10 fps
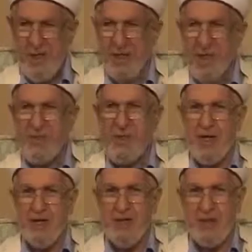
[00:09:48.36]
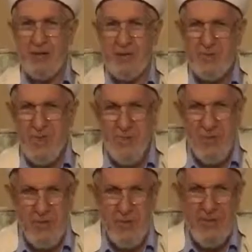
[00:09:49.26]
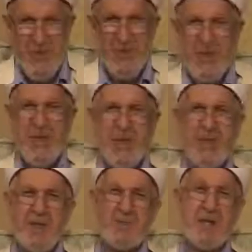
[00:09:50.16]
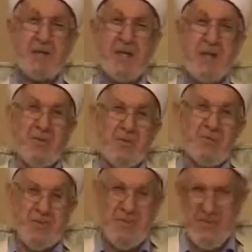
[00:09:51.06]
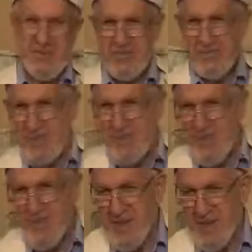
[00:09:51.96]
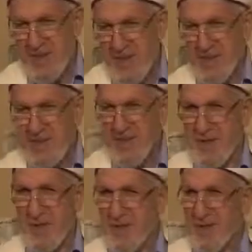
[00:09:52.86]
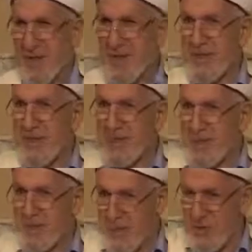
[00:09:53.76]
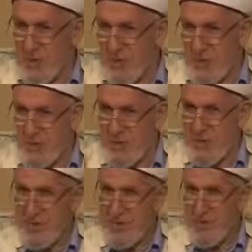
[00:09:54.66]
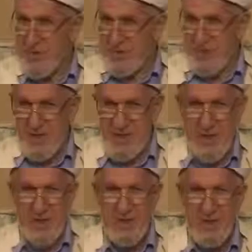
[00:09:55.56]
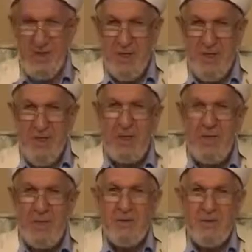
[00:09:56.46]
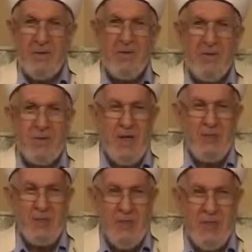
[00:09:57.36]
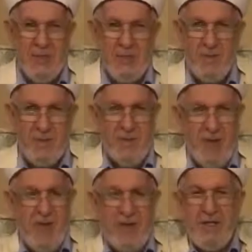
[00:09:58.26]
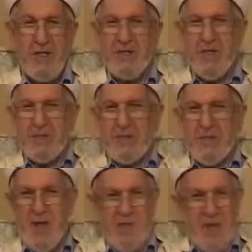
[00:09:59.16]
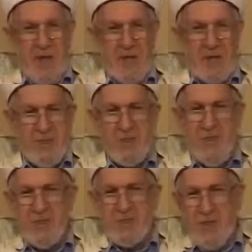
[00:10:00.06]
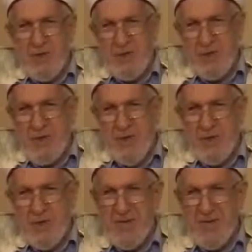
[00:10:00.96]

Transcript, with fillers: Adam şarkı söylemesi bilmiyor. Beceremiyor. Evet. Adama ezan okun diyoruz. Namaz kılacağız. Hocam utanırım. E sen erkek adamsın, namerden misin? Niye utanıyorsun ya?